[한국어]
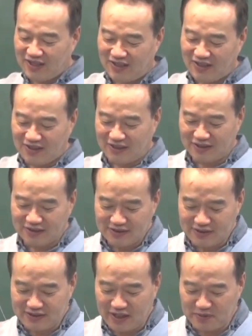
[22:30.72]
어,
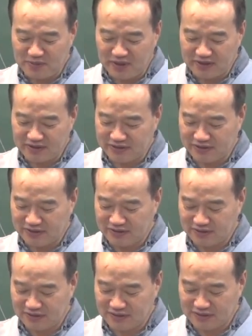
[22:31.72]
그렇지 않으면
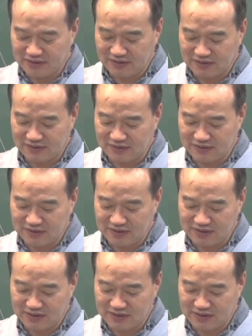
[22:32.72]
음,